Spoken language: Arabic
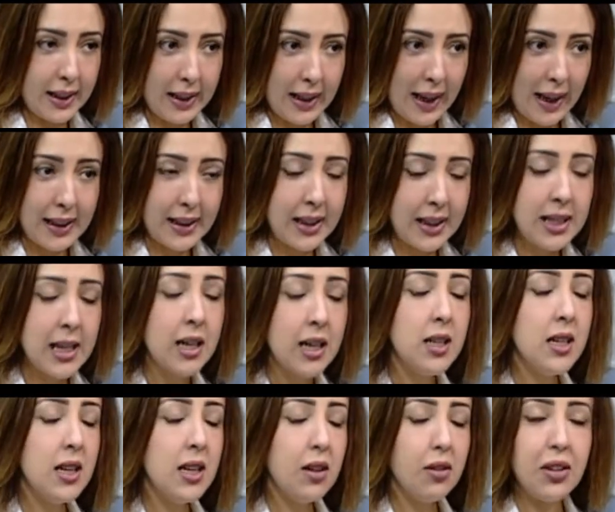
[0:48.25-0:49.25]
العاديه
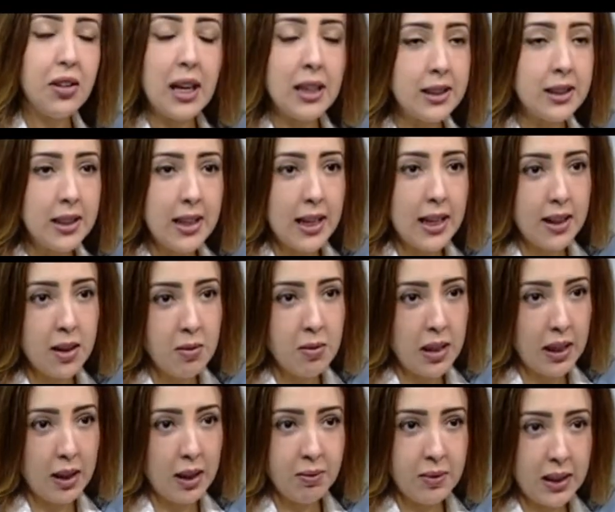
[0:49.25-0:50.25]
في عندنا
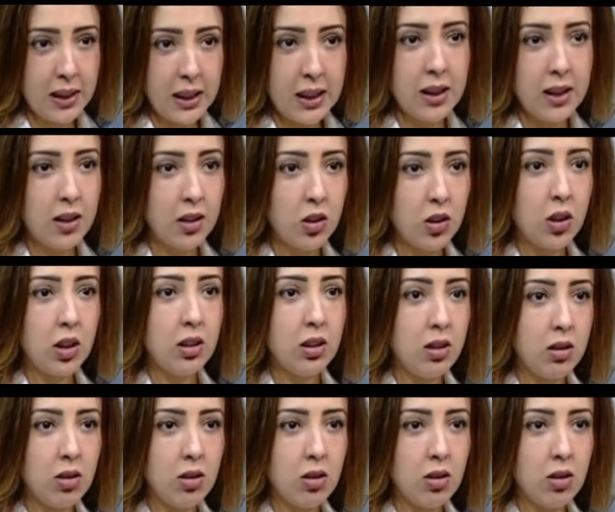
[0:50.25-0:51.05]
انيميا جامده جدا لدرجه